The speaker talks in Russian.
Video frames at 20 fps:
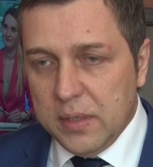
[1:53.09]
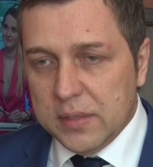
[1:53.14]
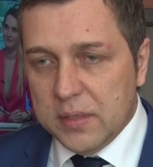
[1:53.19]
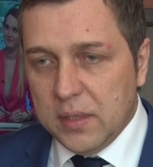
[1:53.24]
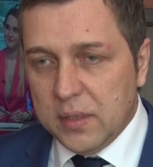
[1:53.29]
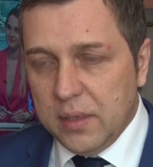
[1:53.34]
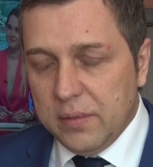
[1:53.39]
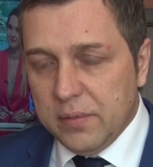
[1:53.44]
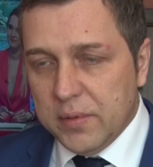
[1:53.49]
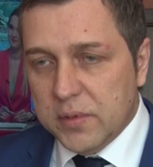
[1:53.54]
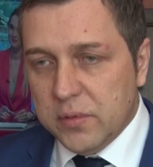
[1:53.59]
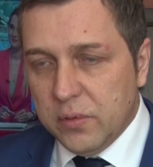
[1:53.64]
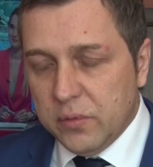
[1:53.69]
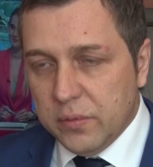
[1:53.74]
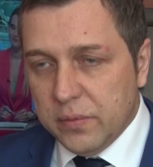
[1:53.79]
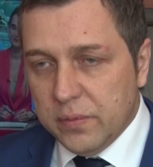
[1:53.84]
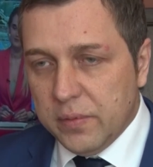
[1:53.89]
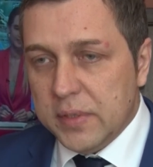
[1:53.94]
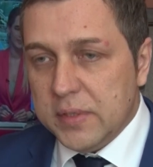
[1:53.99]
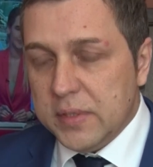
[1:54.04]
из этой,
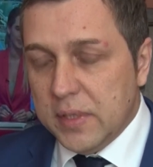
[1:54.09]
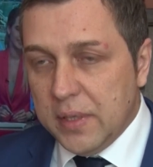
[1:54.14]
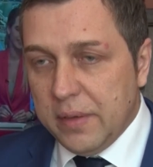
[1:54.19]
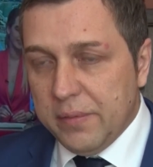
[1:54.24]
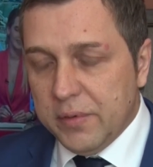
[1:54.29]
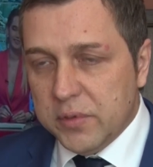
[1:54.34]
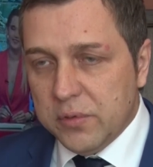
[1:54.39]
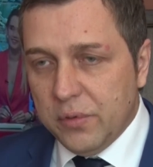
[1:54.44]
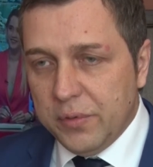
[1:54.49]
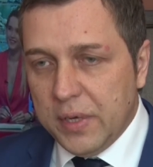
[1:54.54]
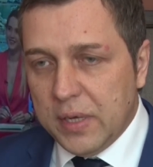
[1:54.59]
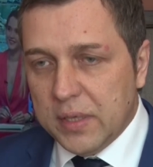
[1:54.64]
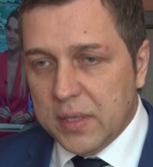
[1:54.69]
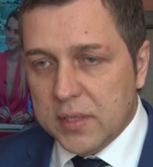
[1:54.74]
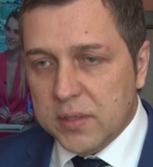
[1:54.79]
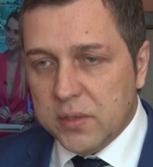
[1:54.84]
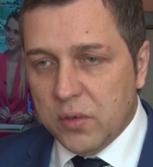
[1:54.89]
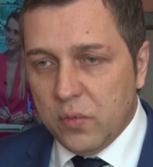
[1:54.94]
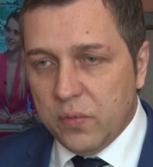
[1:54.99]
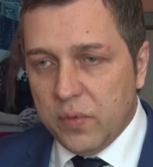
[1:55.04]
авиационного, из этой авиационной
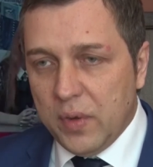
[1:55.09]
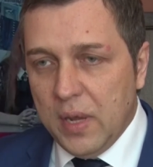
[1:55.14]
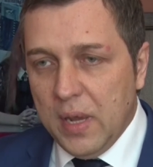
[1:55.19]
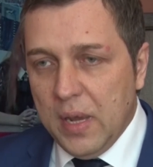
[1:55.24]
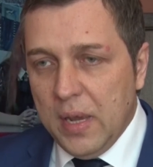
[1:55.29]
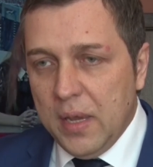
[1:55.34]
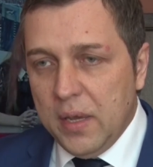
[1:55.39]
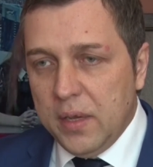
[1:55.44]
катастрофы.